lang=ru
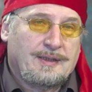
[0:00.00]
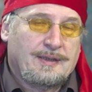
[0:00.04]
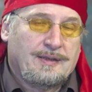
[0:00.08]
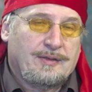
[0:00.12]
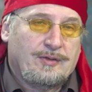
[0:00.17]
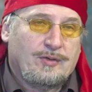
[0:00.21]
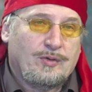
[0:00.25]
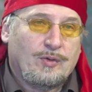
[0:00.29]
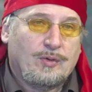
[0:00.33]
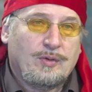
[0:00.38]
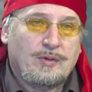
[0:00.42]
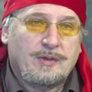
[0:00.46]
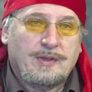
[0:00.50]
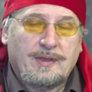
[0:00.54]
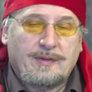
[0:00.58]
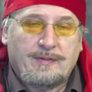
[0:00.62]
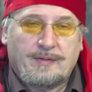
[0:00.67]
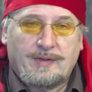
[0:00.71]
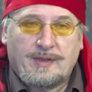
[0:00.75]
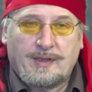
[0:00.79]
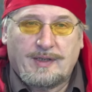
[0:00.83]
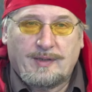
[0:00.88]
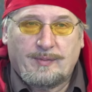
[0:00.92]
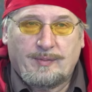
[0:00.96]
долгое
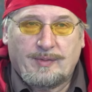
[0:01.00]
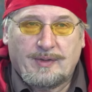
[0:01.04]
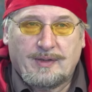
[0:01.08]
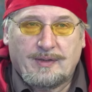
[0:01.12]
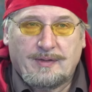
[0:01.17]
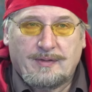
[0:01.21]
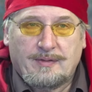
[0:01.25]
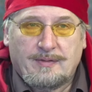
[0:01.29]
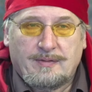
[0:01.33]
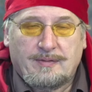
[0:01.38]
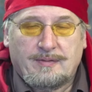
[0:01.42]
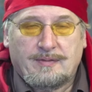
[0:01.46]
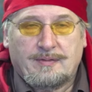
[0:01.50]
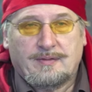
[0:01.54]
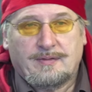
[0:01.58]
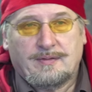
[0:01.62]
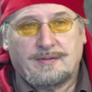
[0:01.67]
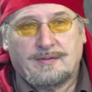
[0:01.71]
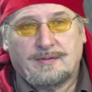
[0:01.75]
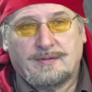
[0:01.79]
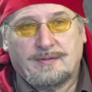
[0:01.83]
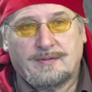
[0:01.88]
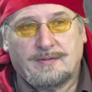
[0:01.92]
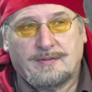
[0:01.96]
время э,
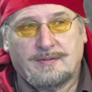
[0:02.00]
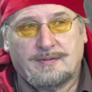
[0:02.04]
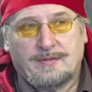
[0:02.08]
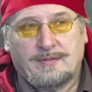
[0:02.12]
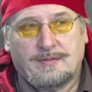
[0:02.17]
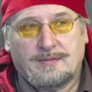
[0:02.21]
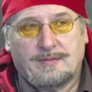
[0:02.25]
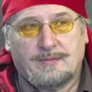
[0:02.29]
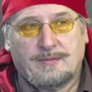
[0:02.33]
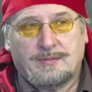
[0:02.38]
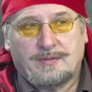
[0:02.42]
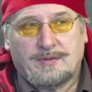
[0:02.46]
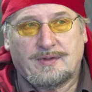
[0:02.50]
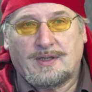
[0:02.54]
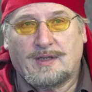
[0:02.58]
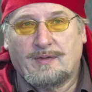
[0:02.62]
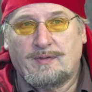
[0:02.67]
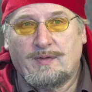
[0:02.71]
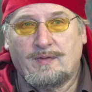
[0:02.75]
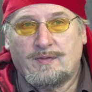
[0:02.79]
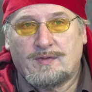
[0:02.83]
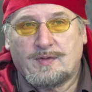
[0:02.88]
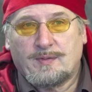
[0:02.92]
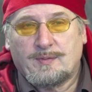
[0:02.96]

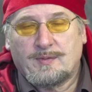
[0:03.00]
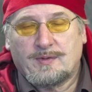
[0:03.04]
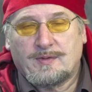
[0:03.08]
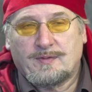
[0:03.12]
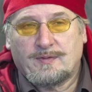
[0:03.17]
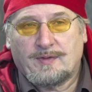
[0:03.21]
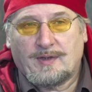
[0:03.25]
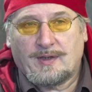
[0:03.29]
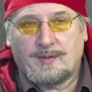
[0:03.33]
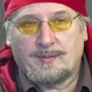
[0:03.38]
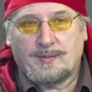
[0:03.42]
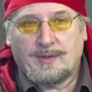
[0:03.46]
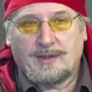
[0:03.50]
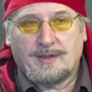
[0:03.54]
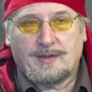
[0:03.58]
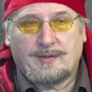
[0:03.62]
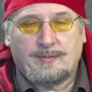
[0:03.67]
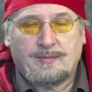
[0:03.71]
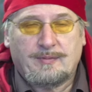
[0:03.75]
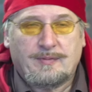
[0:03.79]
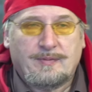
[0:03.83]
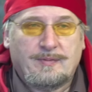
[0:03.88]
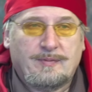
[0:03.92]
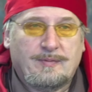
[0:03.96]
установившимся
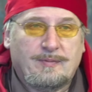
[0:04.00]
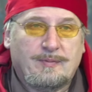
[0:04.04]
форматом,